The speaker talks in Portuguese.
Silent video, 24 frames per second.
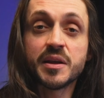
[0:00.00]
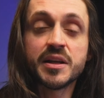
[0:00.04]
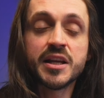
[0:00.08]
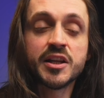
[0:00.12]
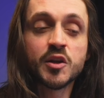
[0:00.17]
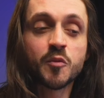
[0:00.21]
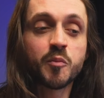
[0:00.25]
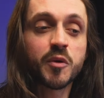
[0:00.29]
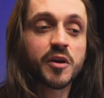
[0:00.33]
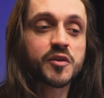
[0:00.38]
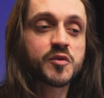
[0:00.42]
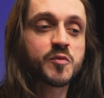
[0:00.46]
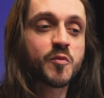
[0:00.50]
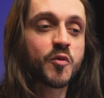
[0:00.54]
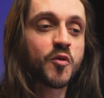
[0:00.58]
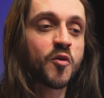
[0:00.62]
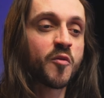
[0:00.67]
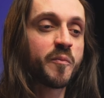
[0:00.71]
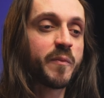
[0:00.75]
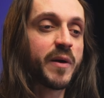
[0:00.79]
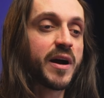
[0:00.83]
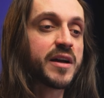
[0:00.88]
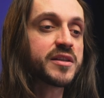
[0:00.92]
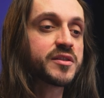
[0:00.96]
ali no próximo
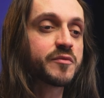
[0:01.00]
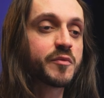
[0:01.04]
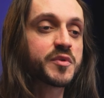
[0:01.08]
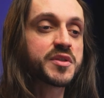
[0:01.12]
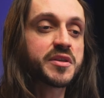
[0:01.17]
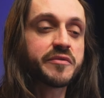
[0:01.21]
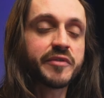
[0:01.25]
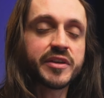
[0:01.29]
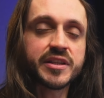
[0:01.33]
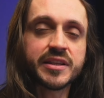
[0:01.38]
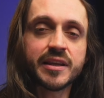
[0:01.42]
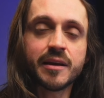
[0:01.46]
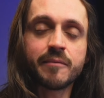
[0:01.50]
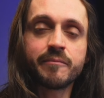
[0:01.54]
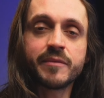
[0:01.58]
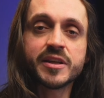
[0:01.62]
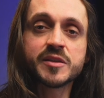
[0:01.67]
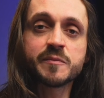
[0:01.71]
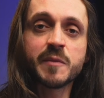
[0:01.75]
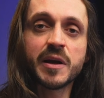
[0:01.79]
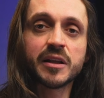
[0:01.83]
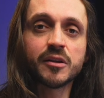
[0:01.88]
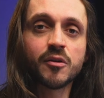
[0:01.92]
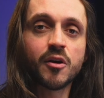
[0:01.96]
compasso, você vai ter a
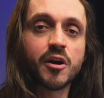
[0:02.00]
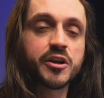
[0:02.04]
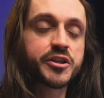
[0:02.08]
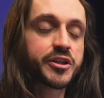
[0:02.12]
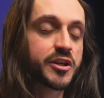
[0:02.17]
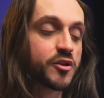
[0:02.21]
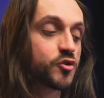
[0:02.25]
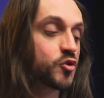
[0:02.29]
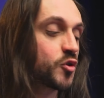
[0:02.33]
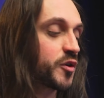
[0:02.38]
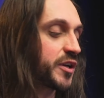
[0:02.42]
mesma lógica, só